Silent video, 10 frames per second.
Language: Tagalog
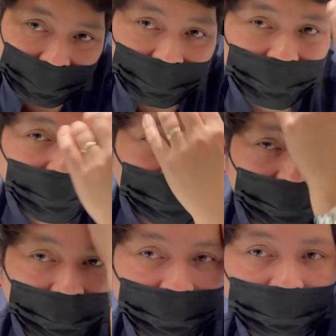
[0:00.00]
Kahit
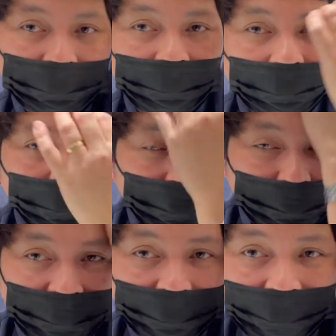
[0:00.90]
hindi ko man
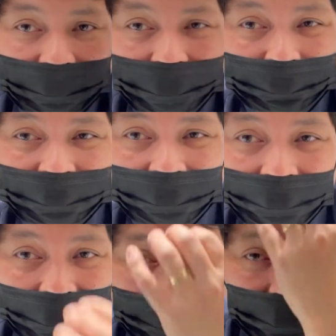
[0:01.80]
siya kasama sa
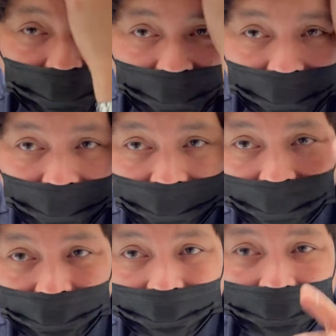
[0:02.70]

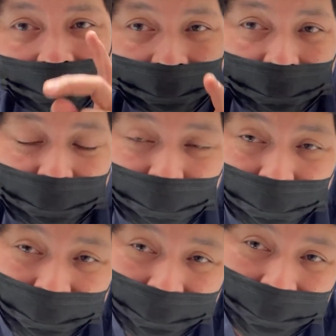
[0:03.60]
saktong
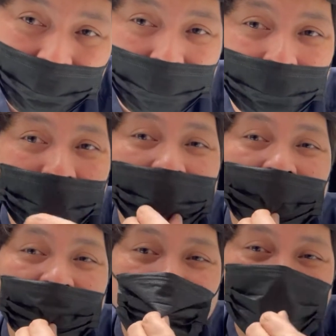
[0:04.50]
pagpasok
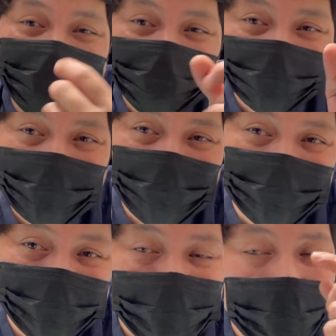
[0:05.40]
ng bagong
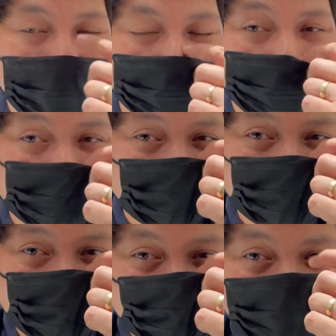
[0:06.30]
taon. At least
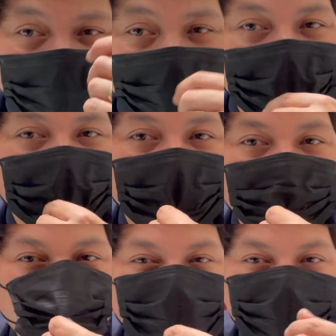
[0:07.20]

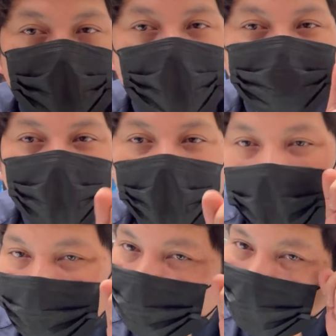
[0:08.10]

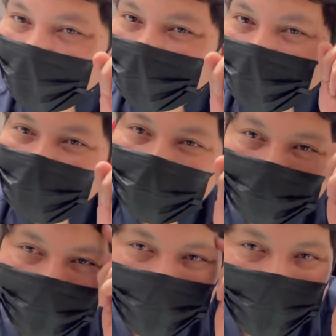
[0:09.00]
mapangiti ko naman
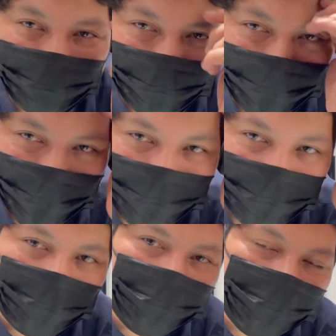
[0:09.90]
siya mamaya
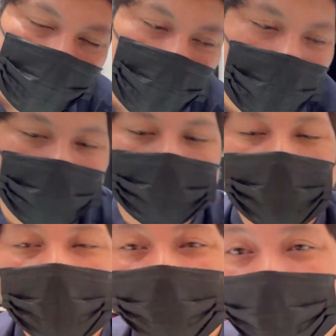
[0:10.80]
sana
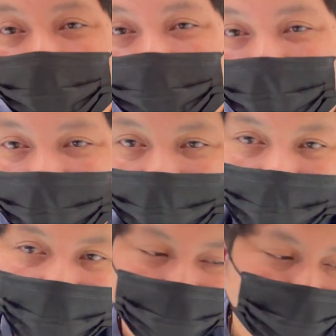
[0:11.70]
masurprise siya.